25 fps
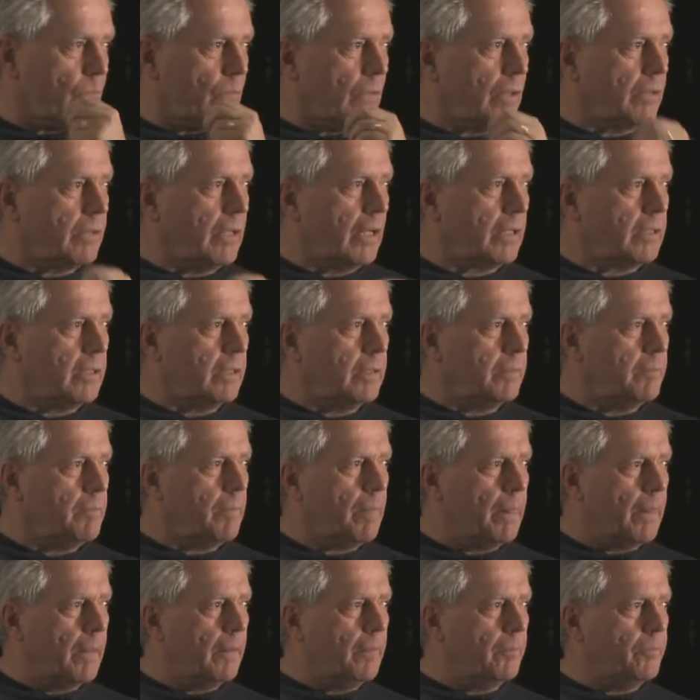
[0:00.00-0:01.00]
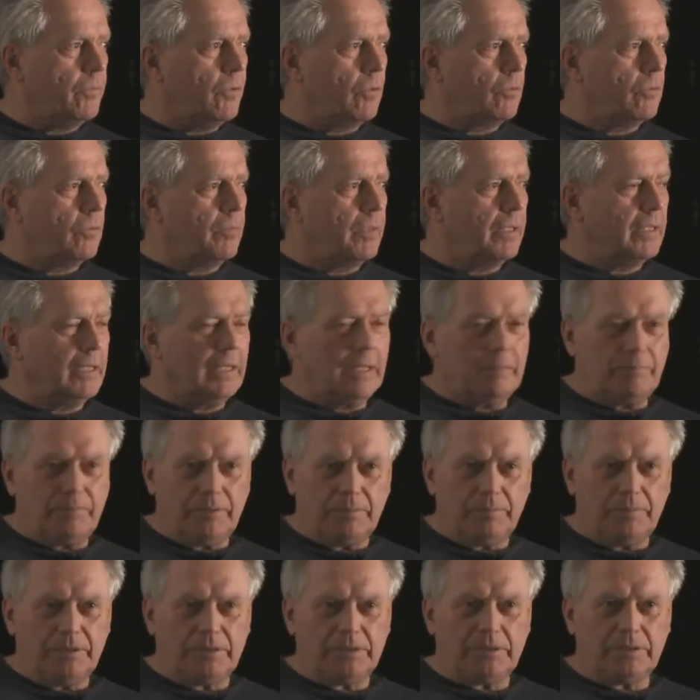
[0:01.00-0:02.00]
taki e, dokument dla
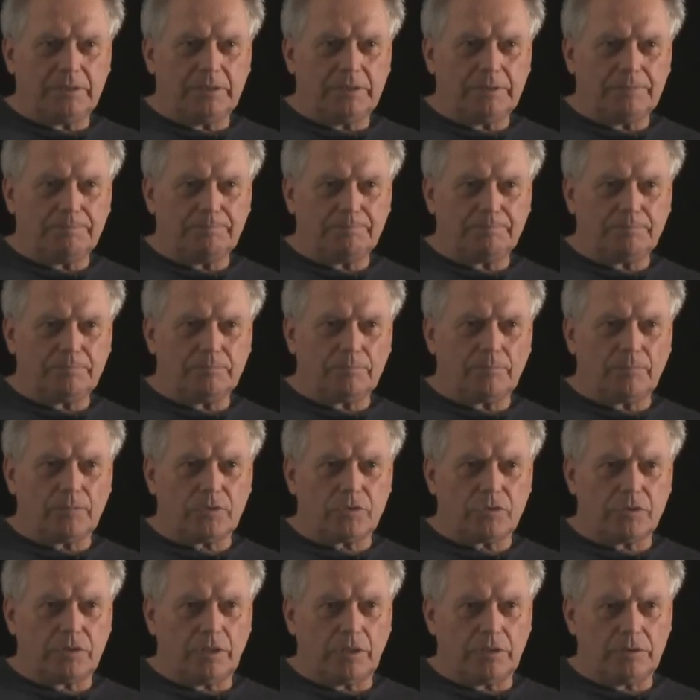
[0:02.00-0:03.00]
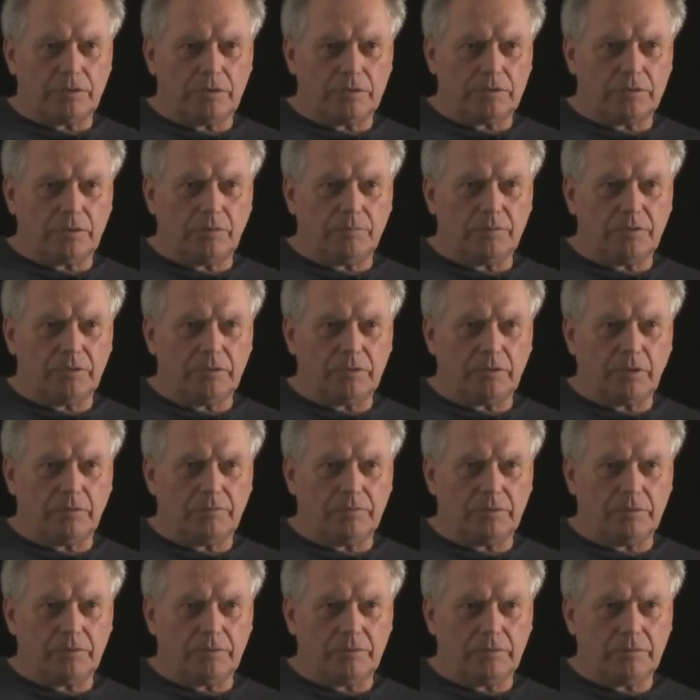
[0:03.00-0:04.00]
BBC, 40-minutowy
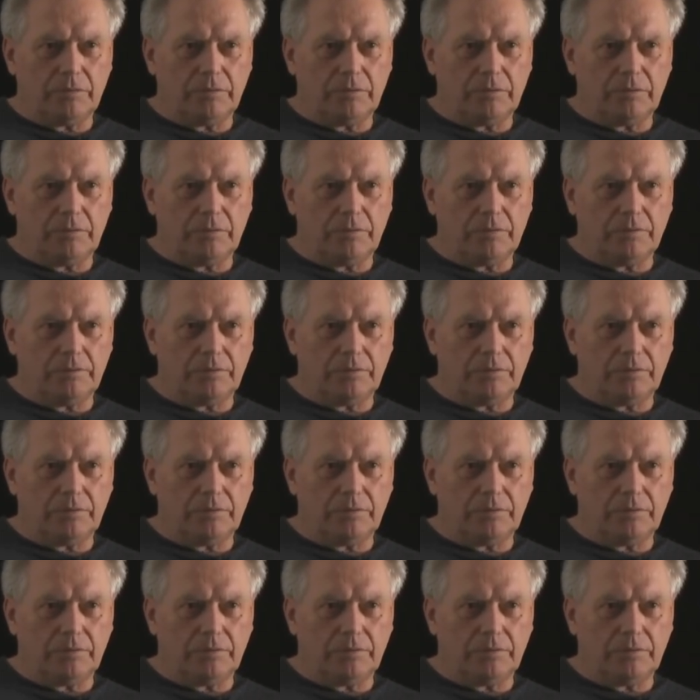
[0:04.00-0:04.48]
e,